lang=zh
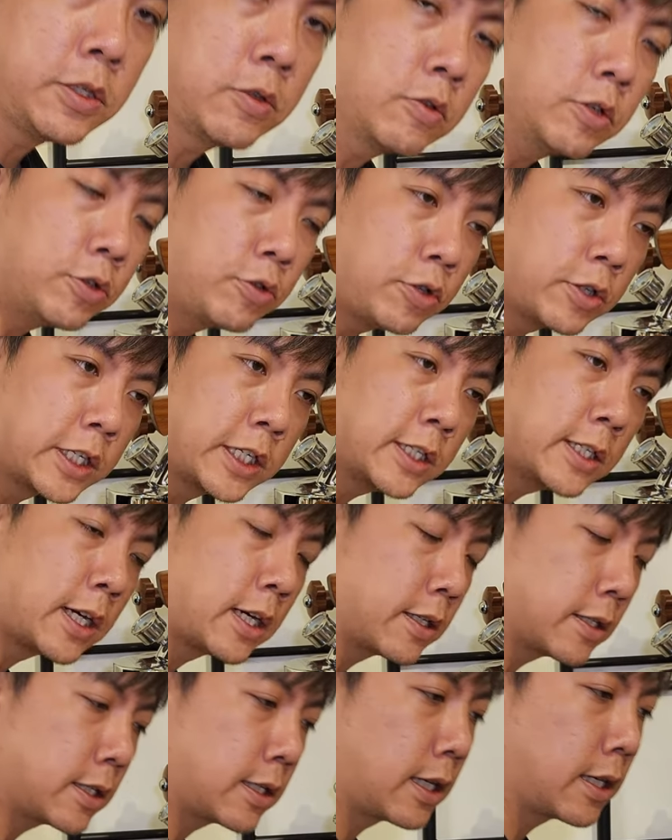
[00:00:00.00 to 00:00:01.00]
寄回去给
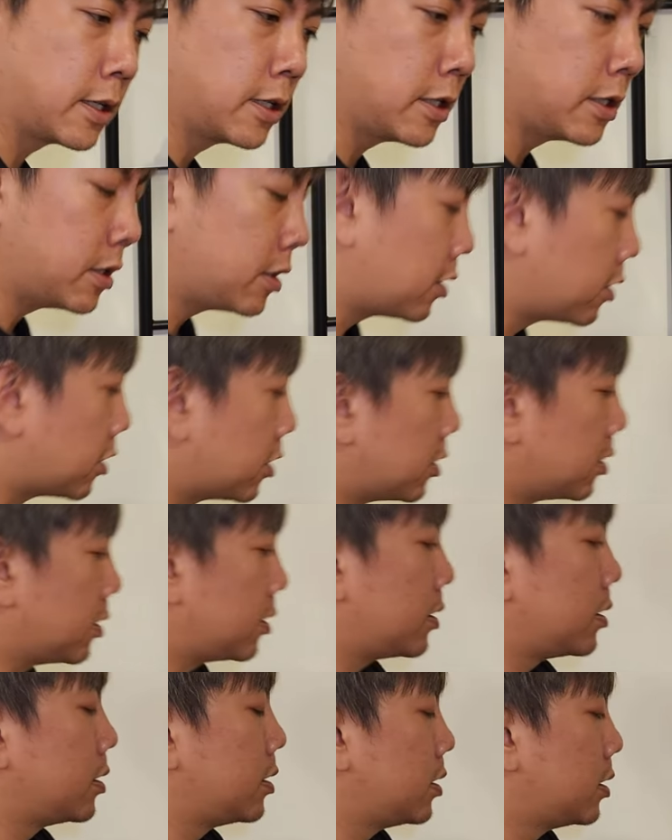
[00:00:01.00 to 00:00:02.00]
厂商了哦，
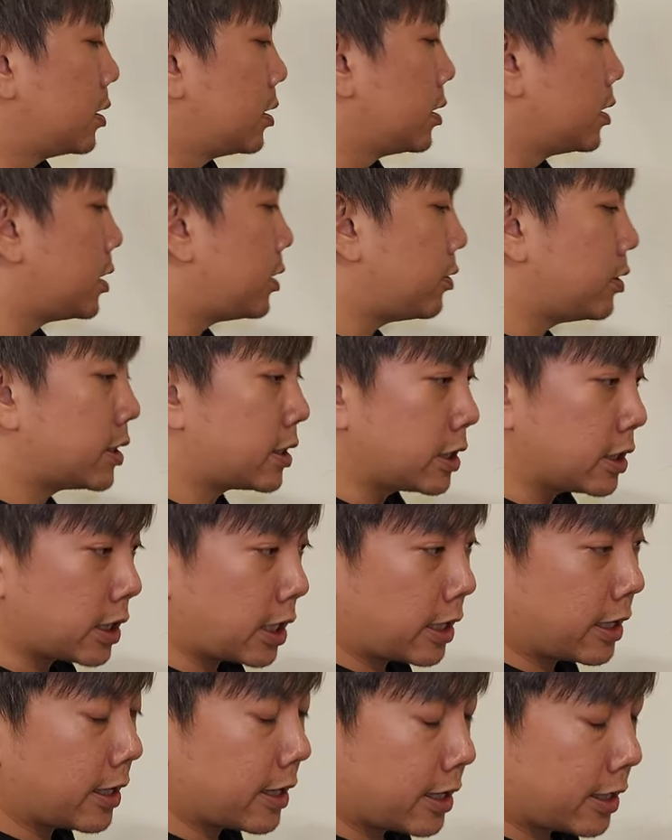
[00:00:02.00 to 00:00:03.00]
因为这
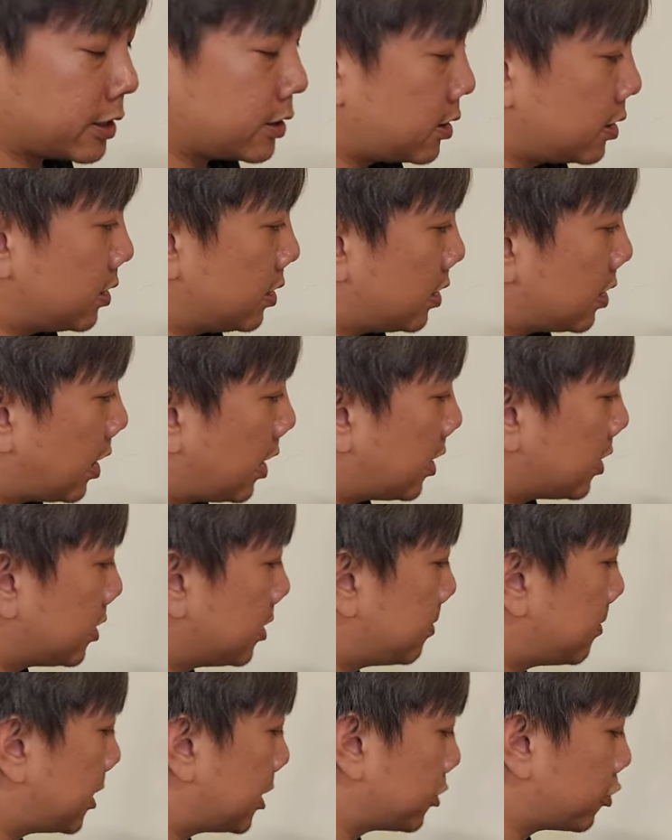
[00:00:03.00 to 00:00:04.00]
台还是他
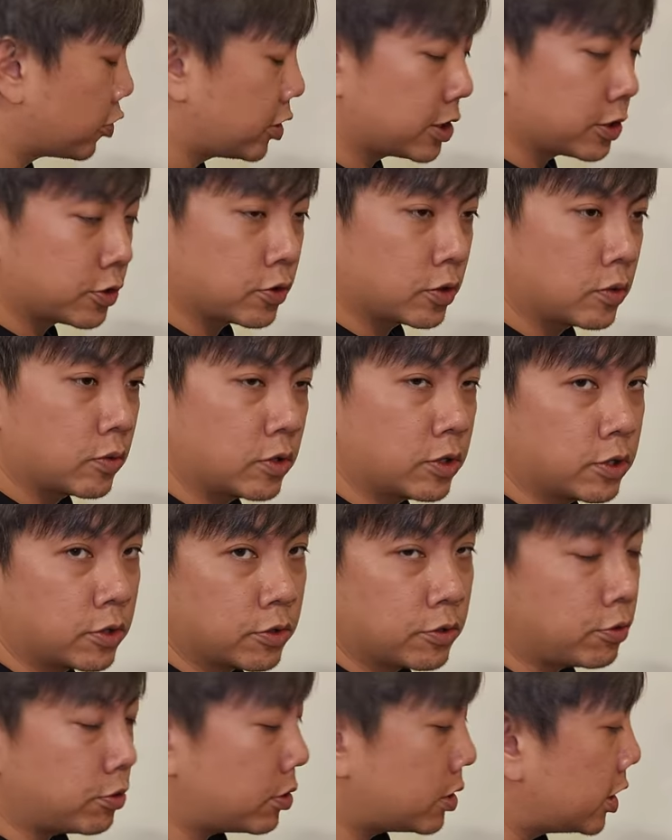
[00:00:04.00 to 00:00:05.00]
的嘛，虽然说我
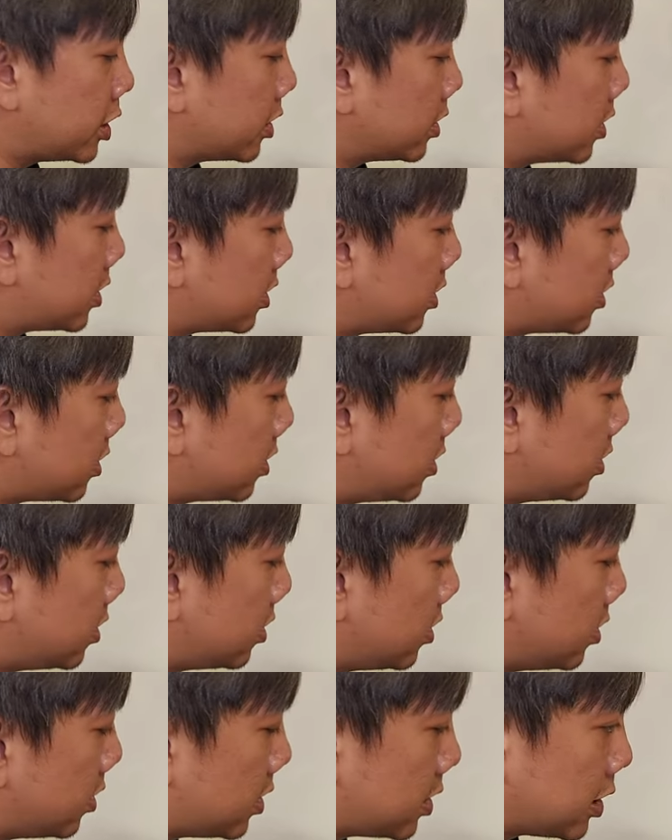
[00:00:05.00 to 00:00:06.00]
有预定，但是
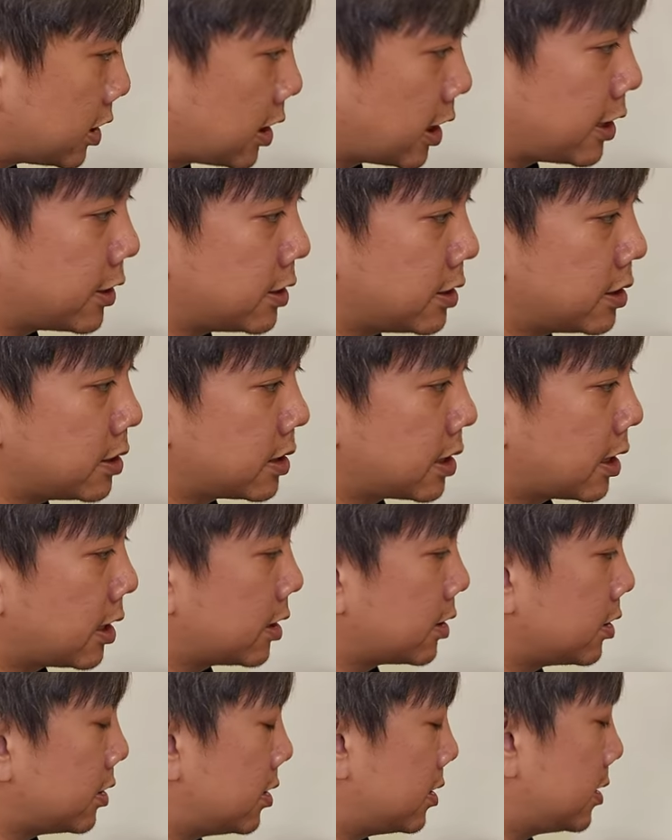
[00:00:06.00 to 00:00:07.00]
这台是
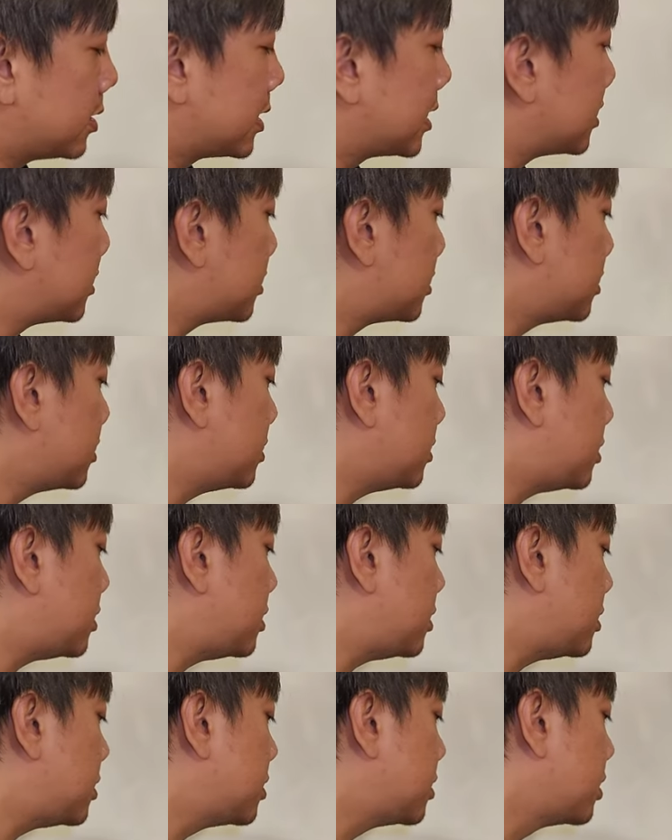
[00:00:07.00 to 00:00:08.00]
他的展示
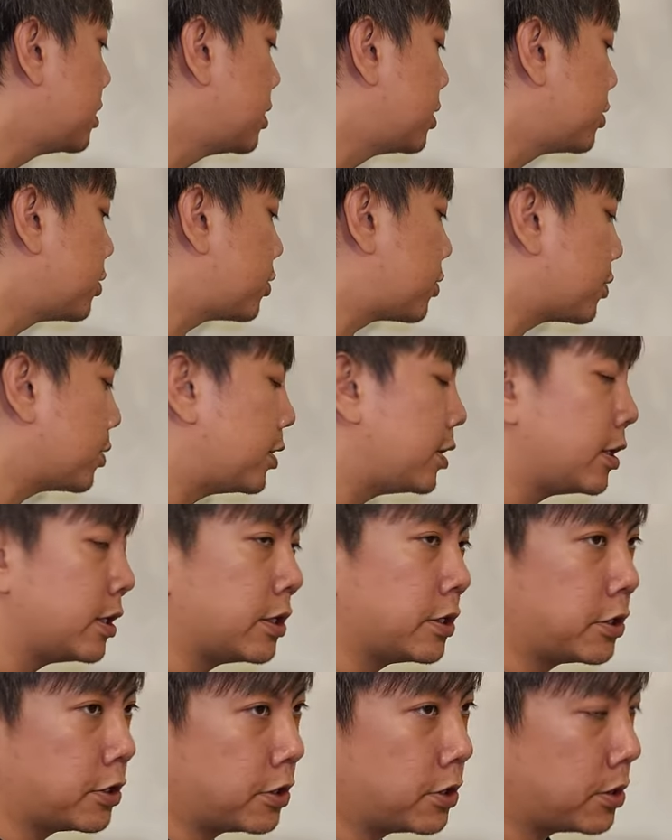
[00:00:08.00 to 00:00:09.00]
机，所
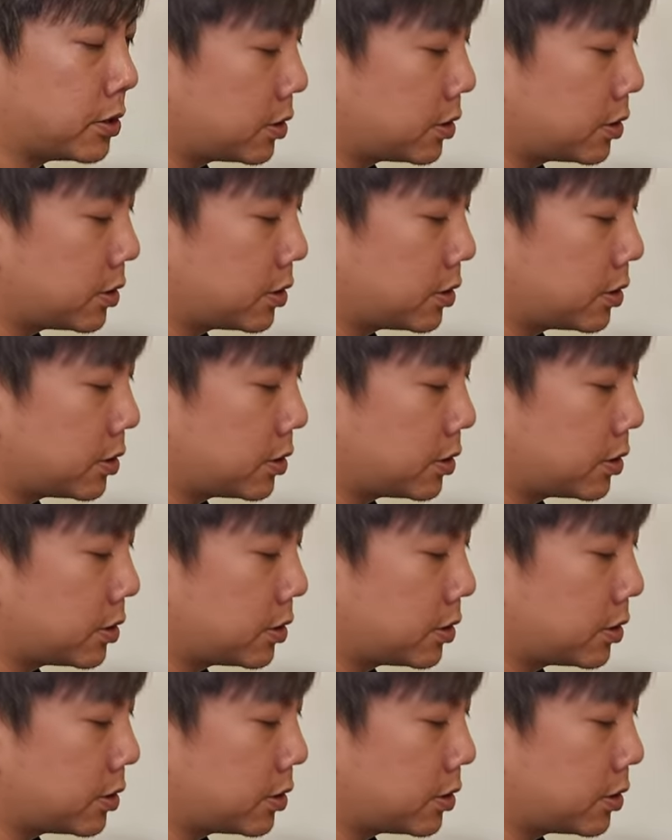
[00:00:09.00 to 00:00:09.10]
以。